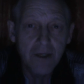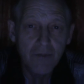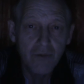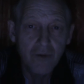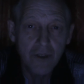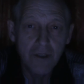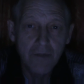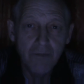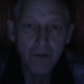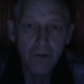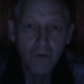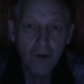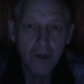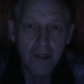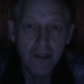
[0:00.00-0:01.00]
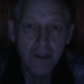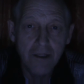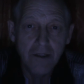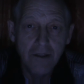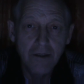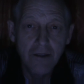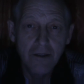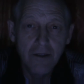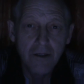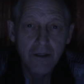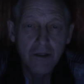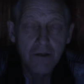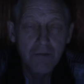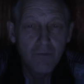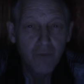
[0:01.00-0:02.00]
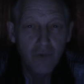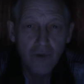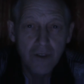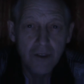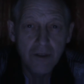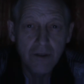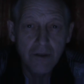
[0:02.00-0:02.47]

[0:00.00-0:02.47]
будет проклят, будет